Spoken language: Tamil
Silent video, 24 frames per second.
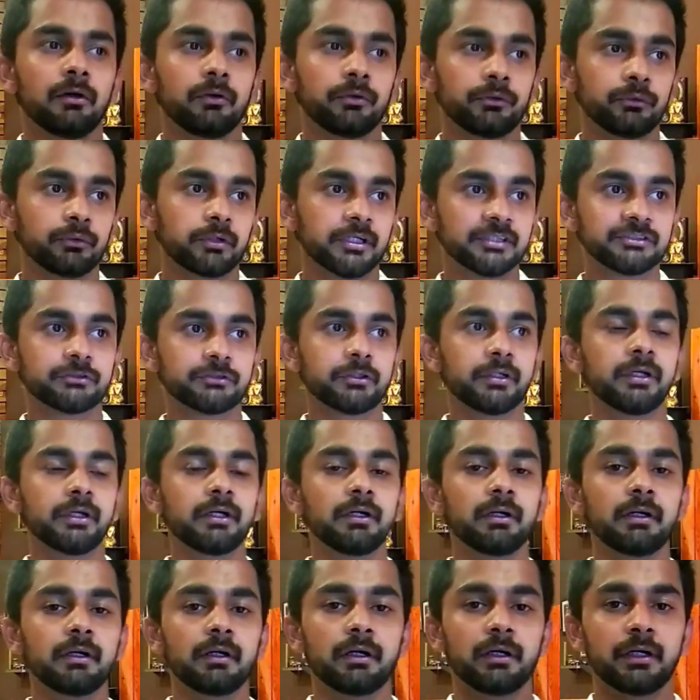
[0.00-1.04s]
ஒரு
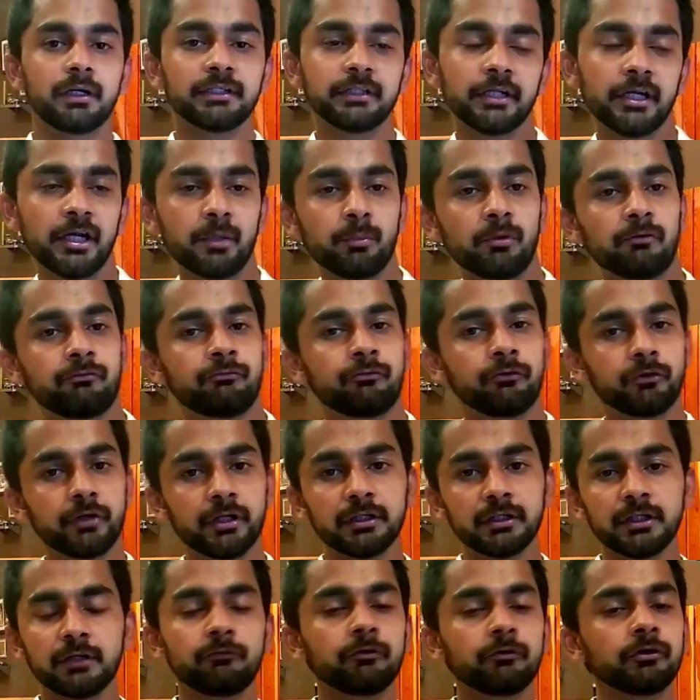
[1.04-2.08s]
ரெஸ்டாரண்ட் இந்த நேம் ஆஃப் ஃபுட்
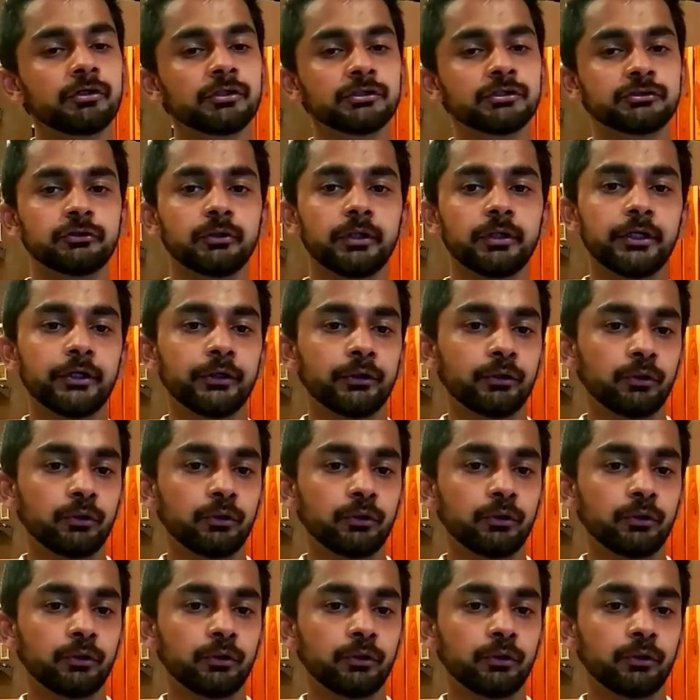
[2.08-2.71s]
இந்த குட்னு சொல்லி